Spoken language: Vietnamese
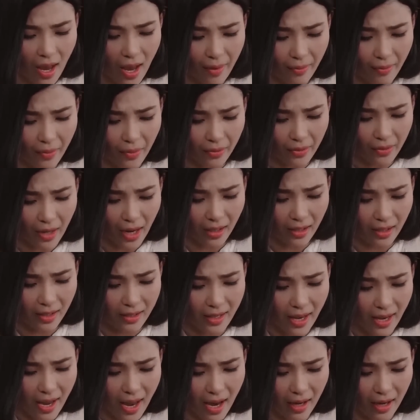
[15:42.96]
Em còn đang ở
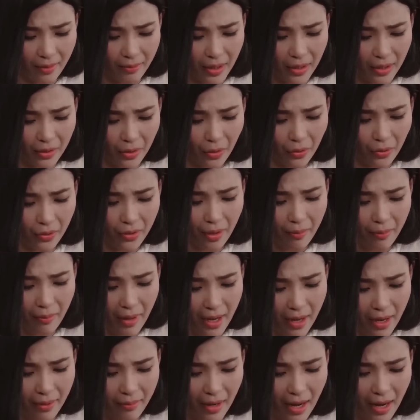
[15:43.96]
nhà ăn bánh cuốn cho
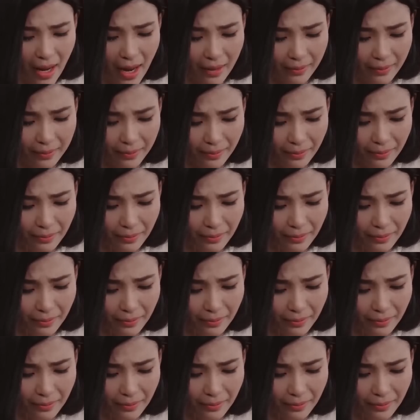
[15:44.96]
mẹ em làm